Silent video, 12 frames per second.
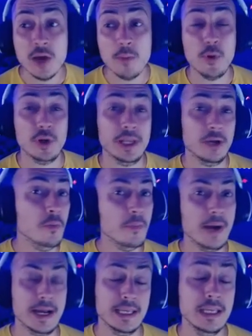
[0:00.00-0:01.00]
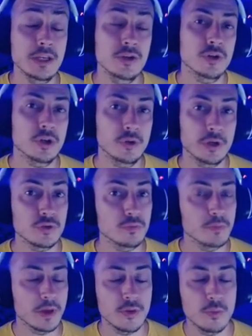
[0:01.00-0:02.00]
Porque con banquillo creo que es un
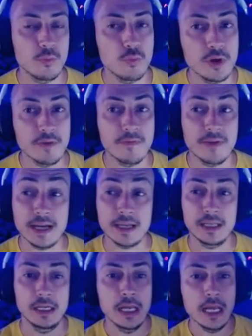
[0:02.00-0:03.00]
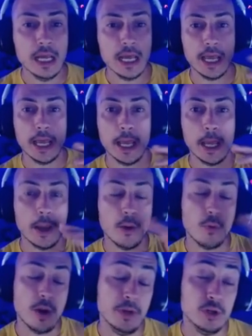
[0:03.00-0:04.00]
mazo muy frágil. Eh,
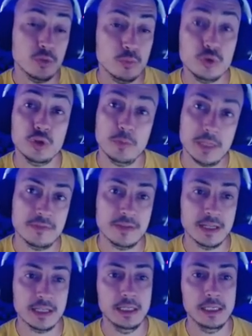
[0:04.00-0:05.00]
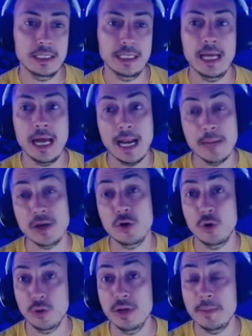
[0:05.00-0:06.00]
o al menos mucho más frágil que al
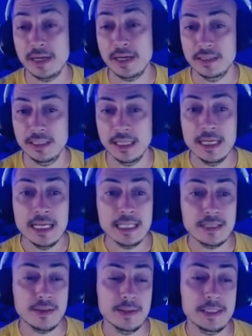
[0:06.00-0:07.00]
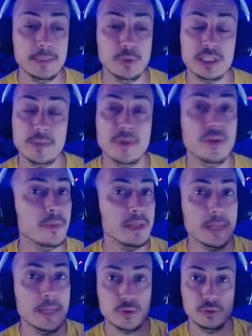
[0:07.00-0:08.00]
mejor de una partida. Sencillamente porque este mazo
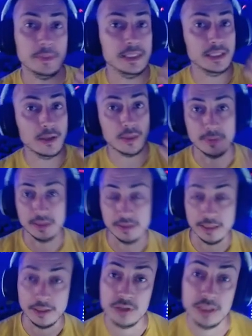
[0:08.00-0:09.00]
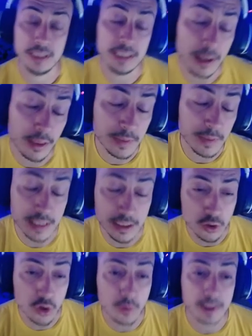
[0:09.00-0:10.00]
depende absolutamente del cementerio. Si te quitan el cementerio
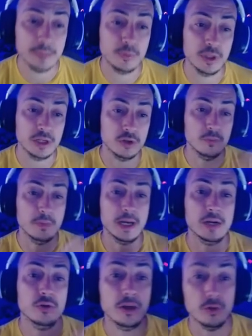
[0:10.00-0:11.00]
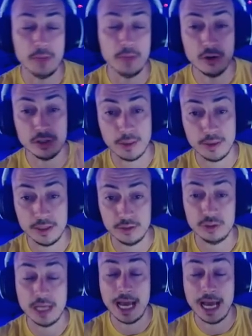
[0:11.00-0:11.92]
no vas a poder combar con agrupar a los ancestros.